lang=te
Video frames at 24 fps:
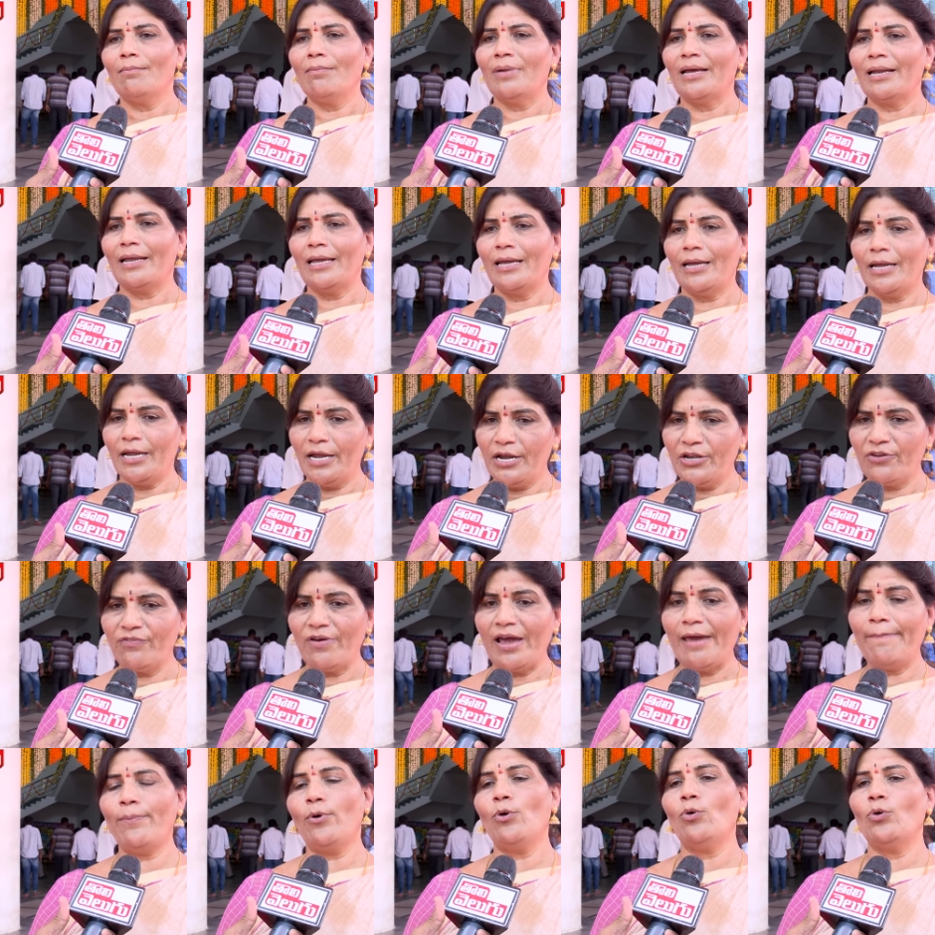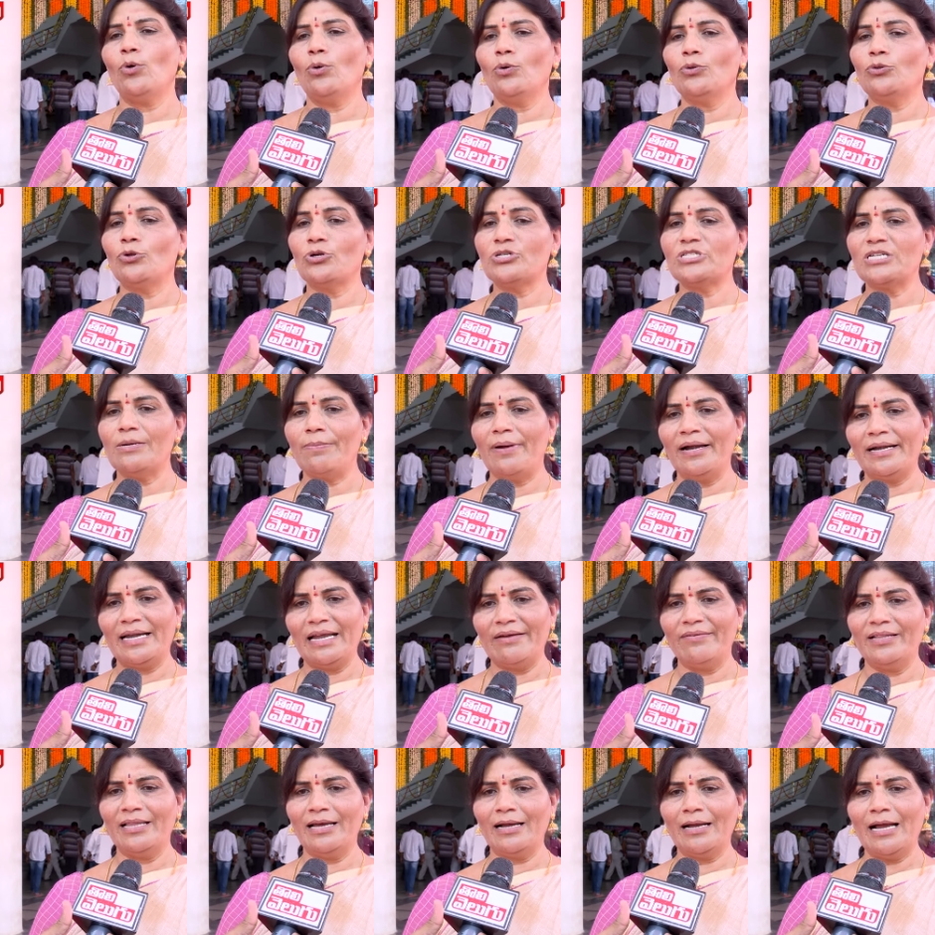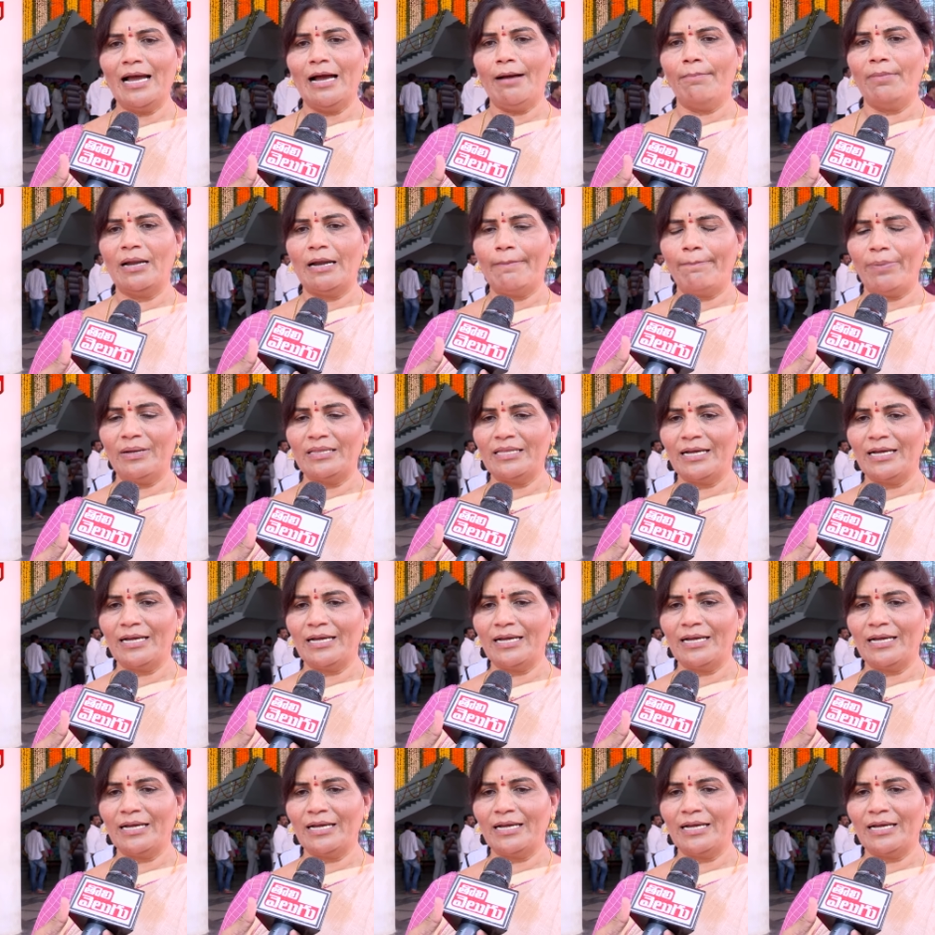మరి ఇటువైపు దృష్టి పెట్టే విధంగా మన